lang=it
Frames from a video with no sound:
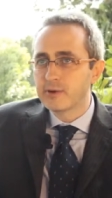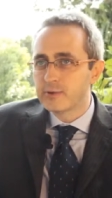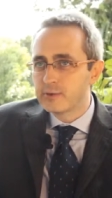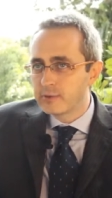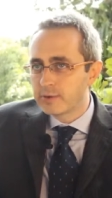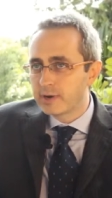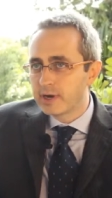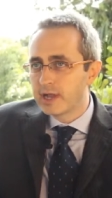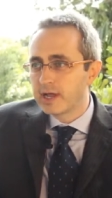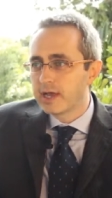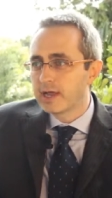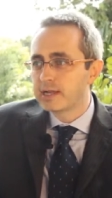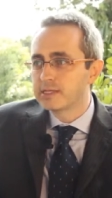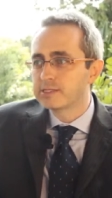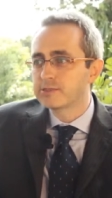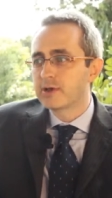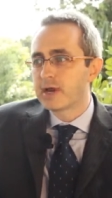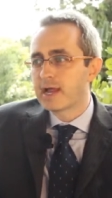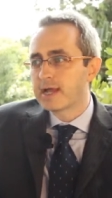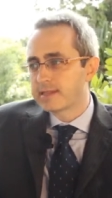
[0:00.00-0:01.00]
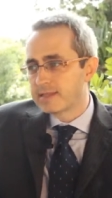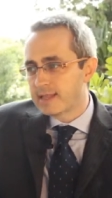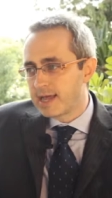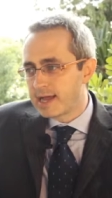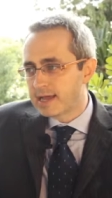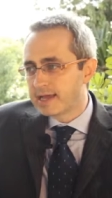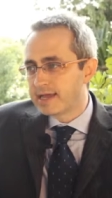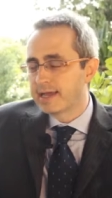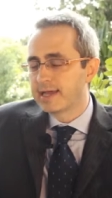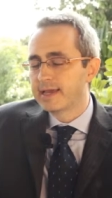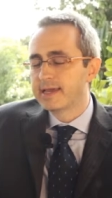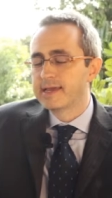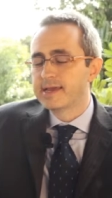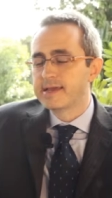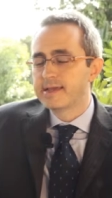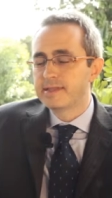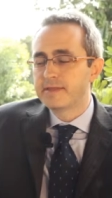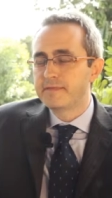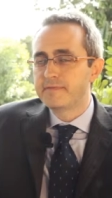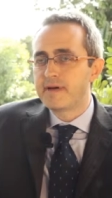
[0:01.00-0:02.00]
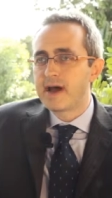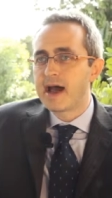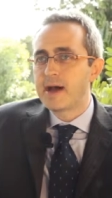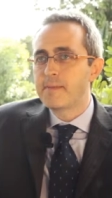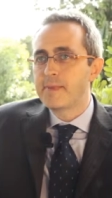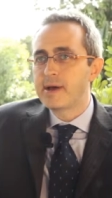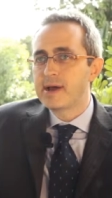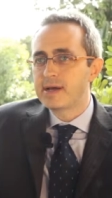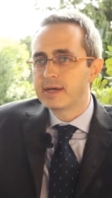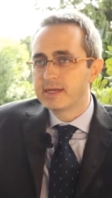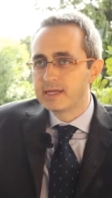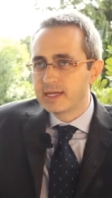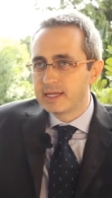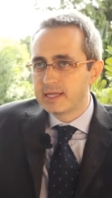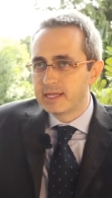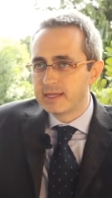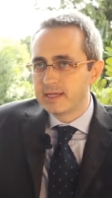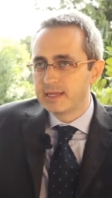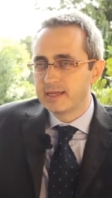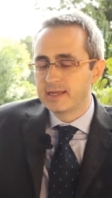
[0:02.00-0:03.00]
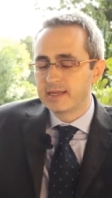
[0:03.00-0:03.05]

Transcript: con un ristorante anche di fama, eh,